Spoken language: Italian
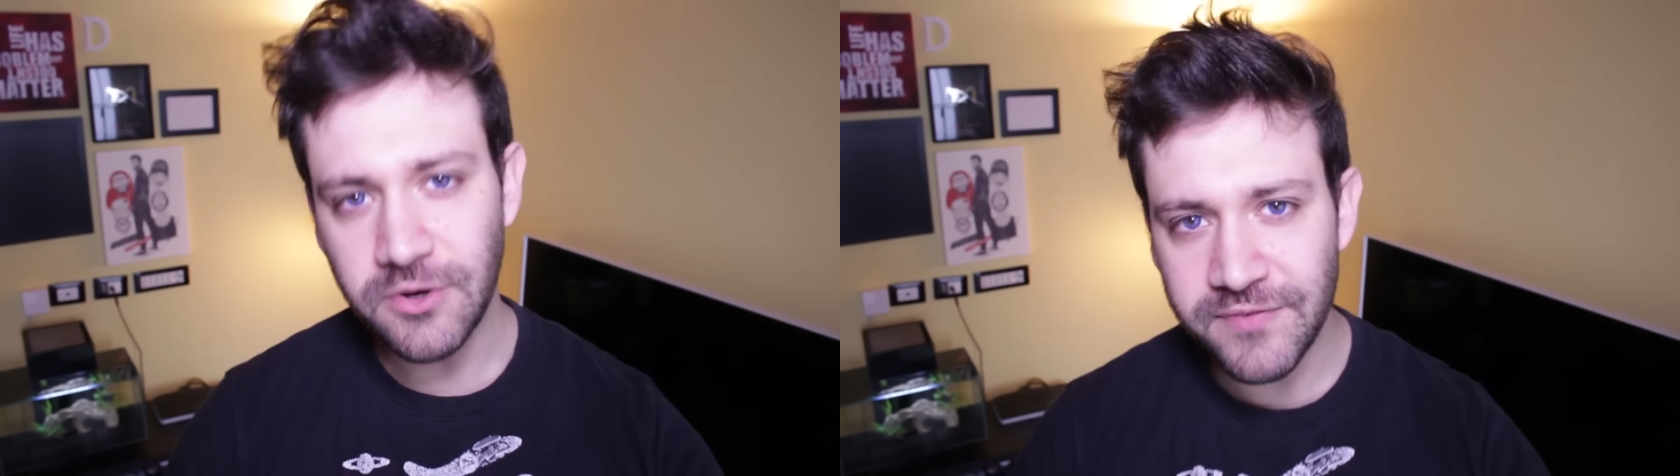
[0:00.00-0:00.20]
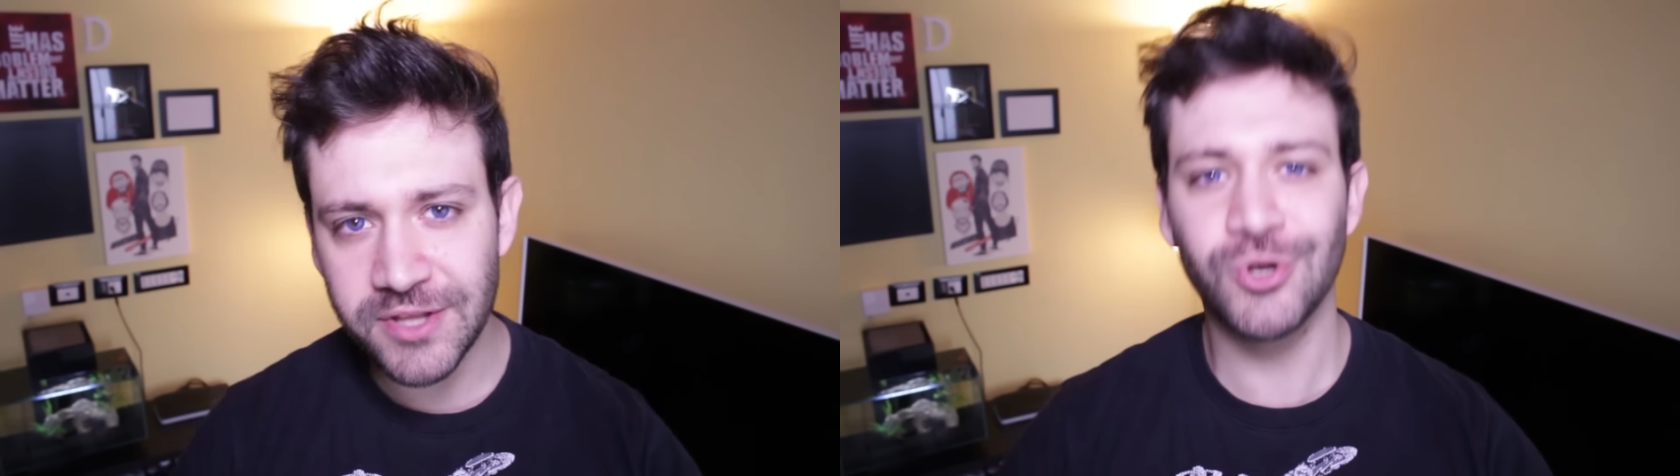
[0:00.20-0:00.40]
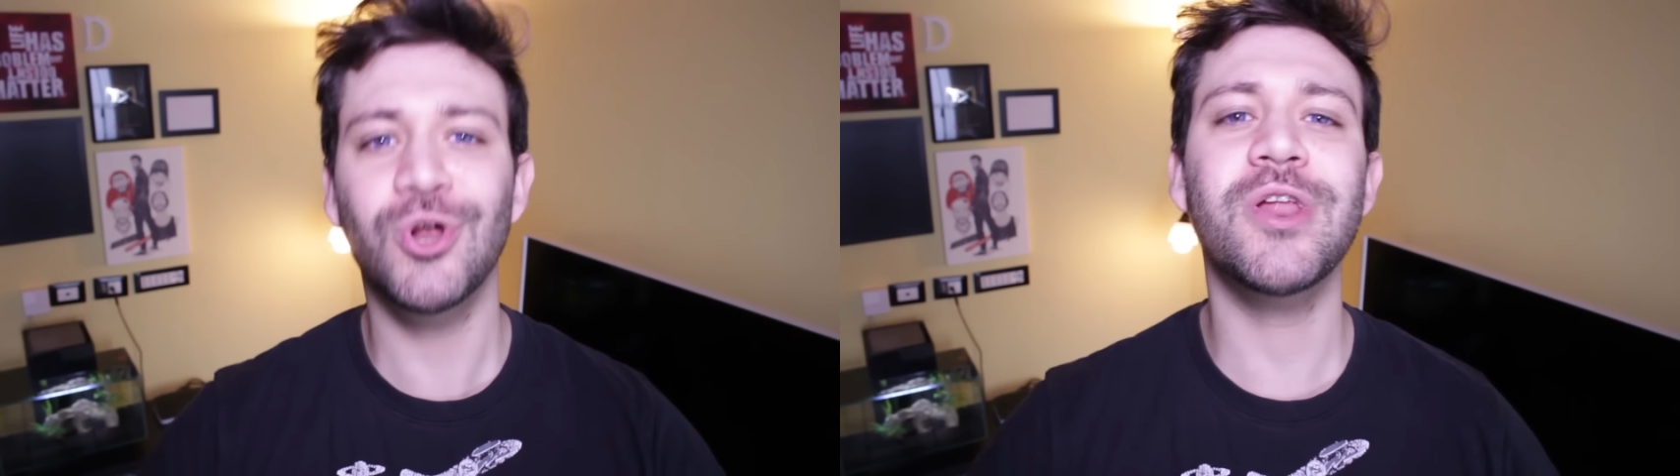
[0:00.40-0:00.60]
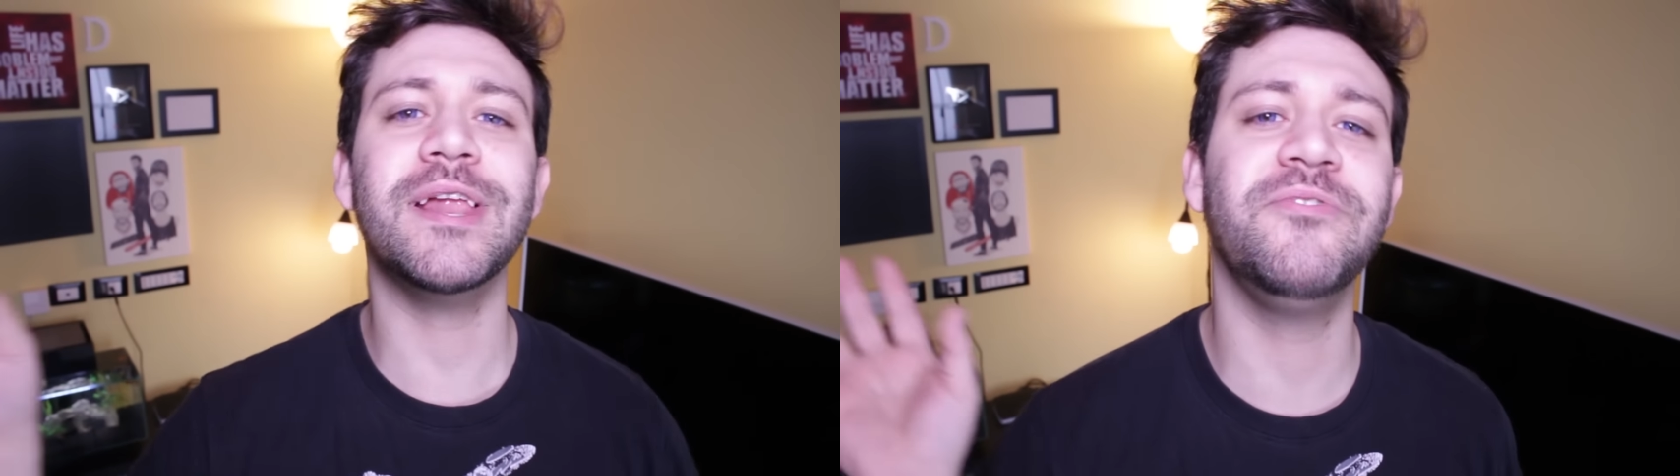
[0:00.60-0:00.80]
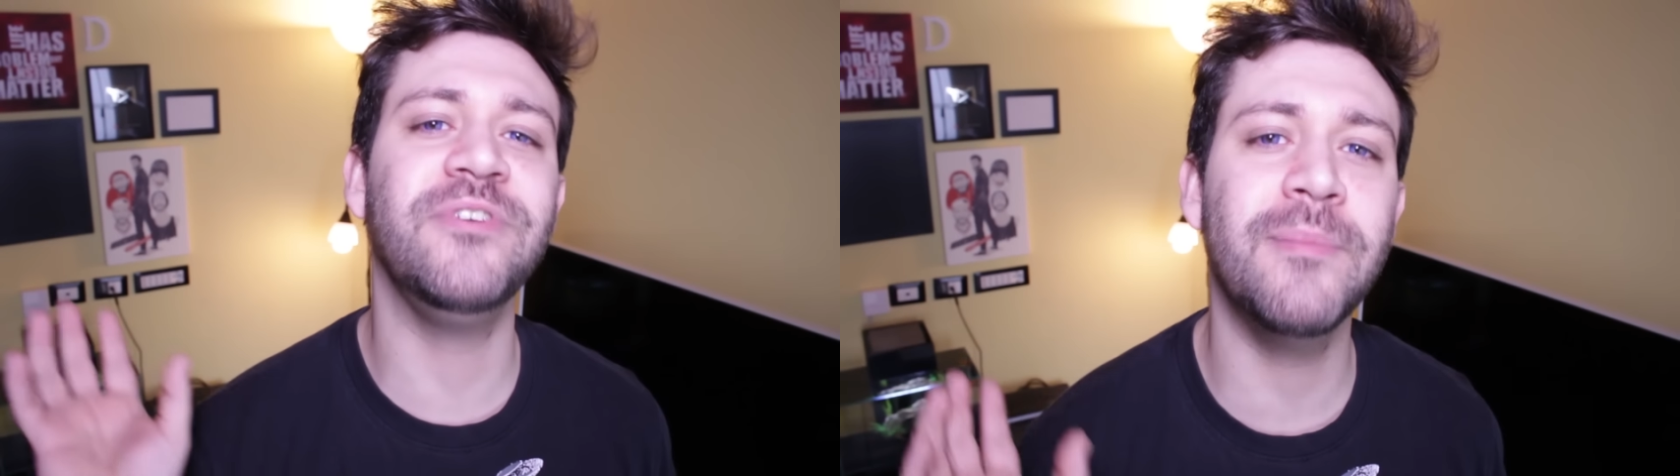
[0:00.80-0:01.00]
che non vedono
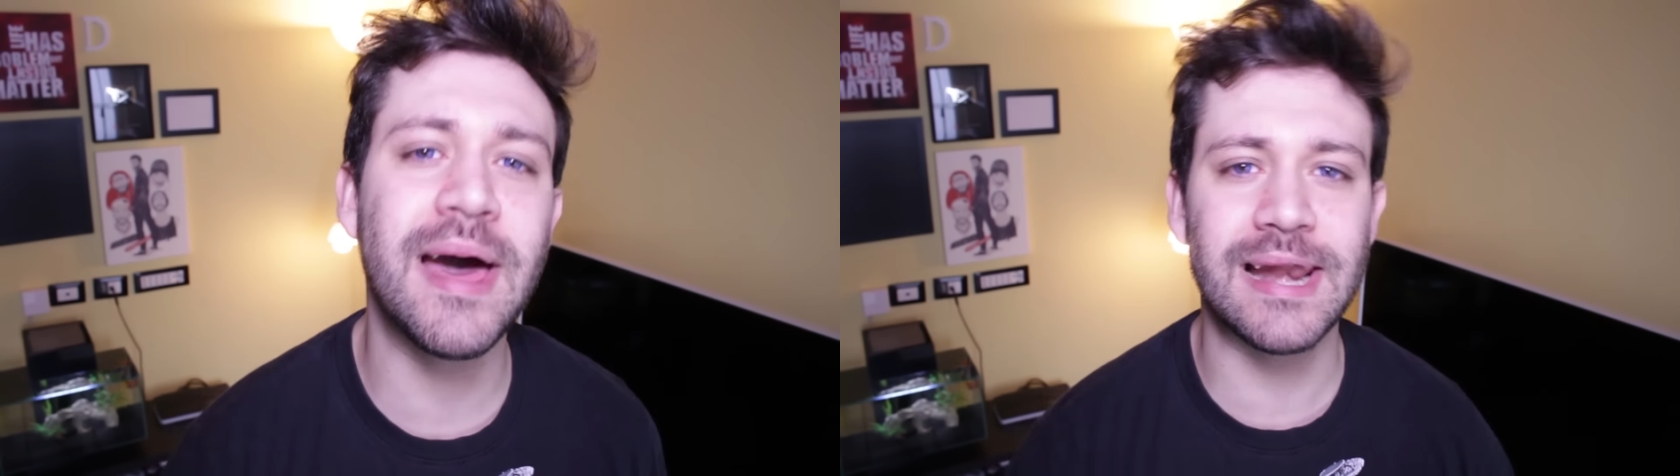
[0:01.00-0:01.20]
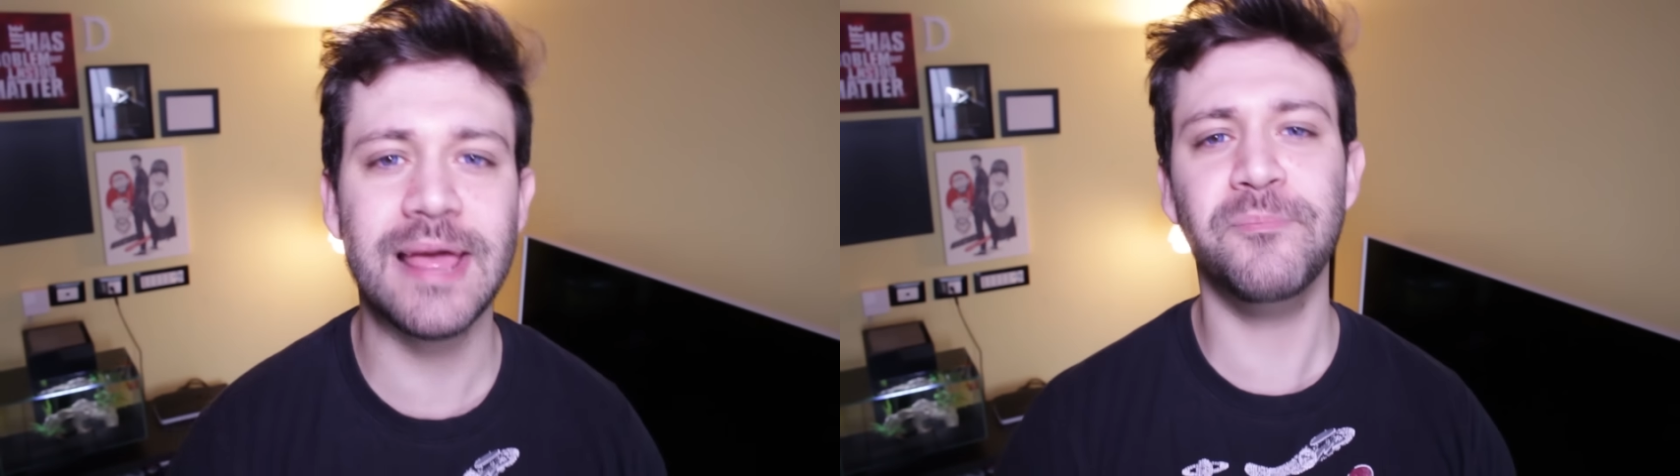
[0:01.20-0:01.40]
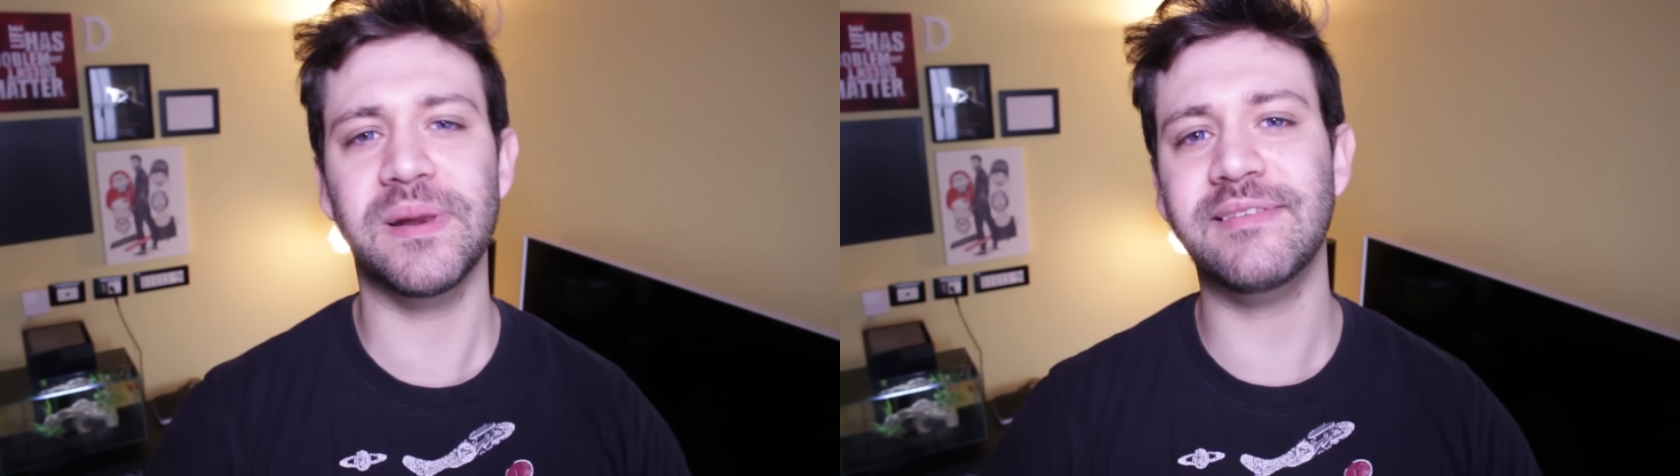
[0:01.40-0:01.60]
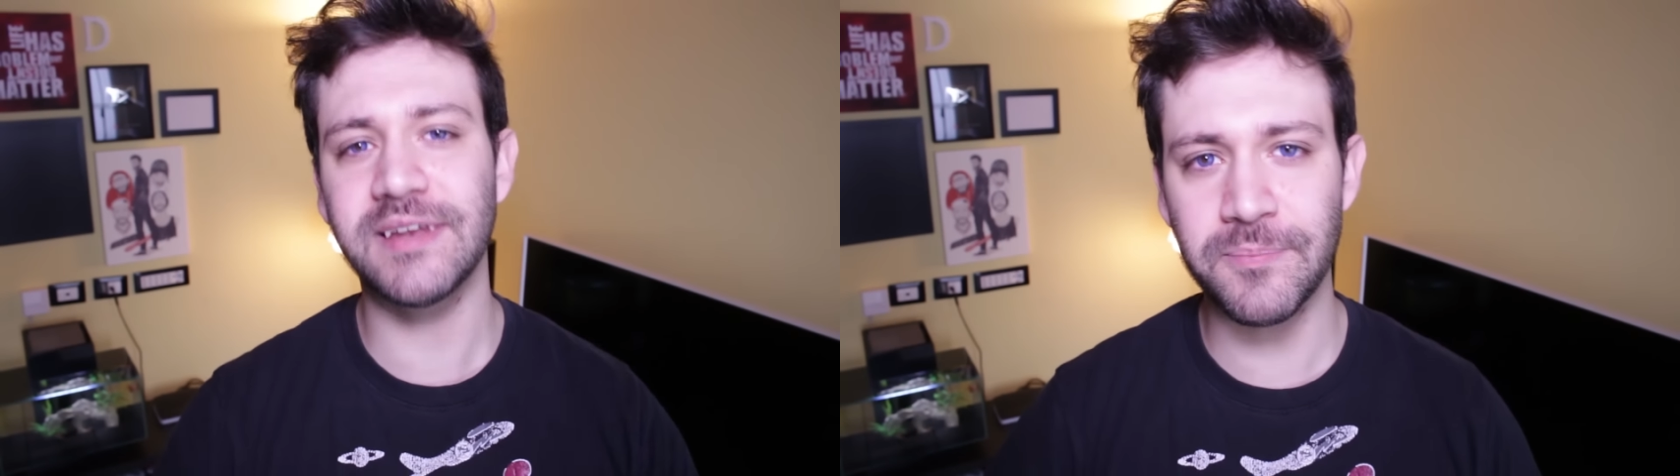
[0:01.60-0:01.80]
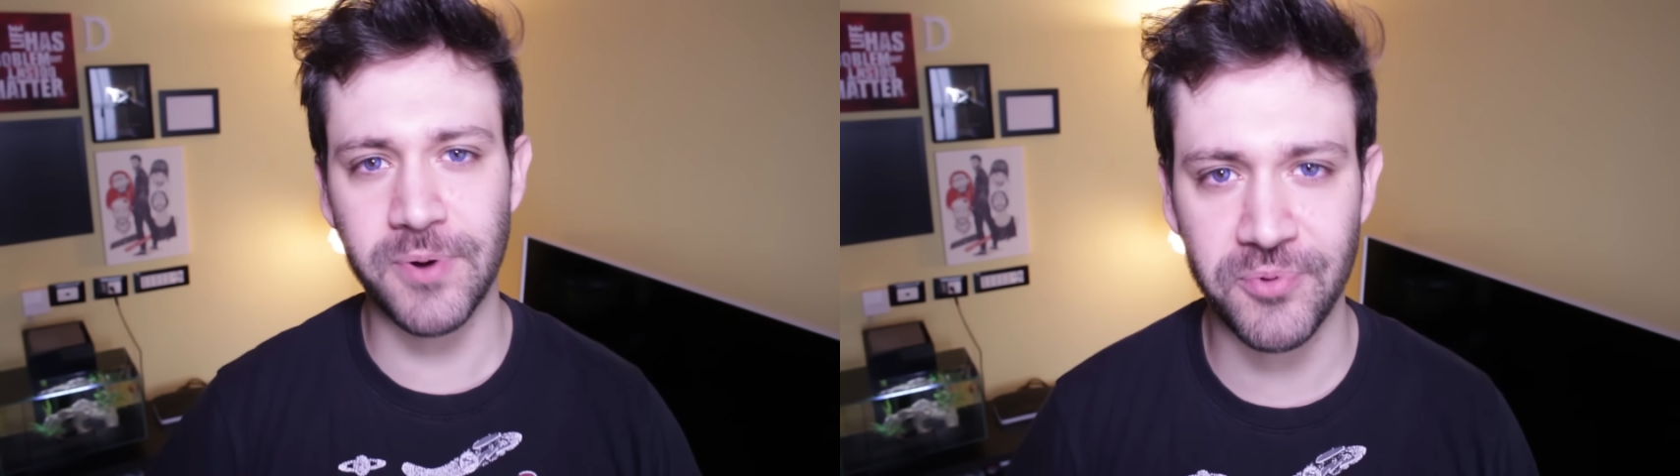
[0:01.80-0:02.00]
l'ora di filmare le
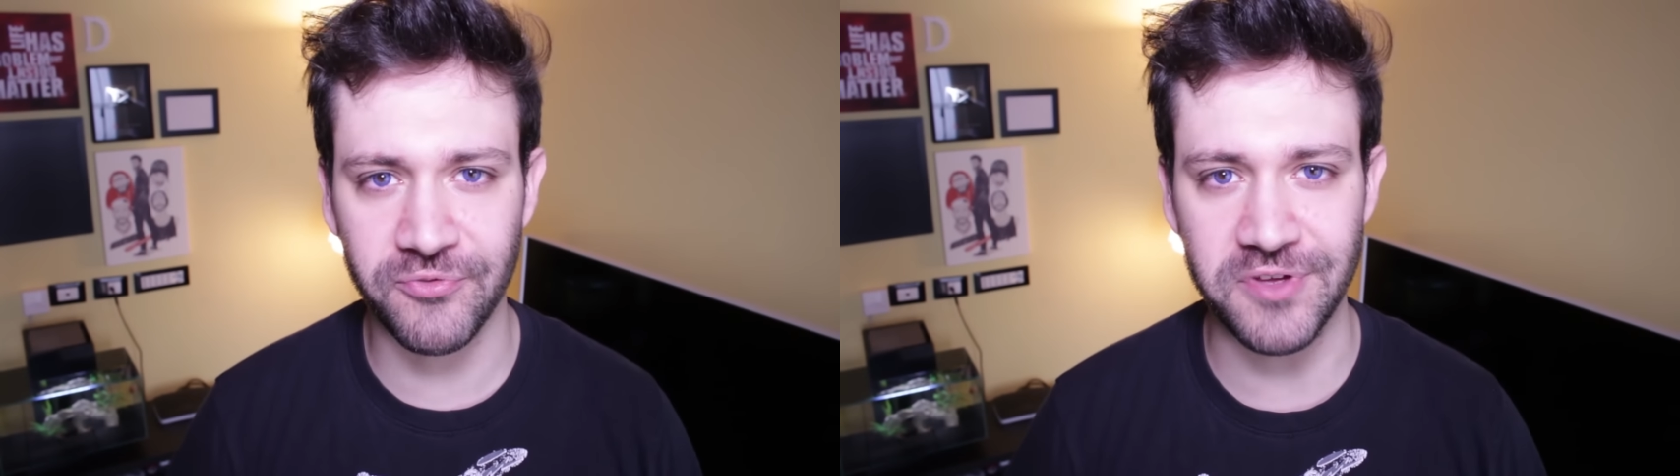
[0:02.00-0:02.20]
imprese del proprio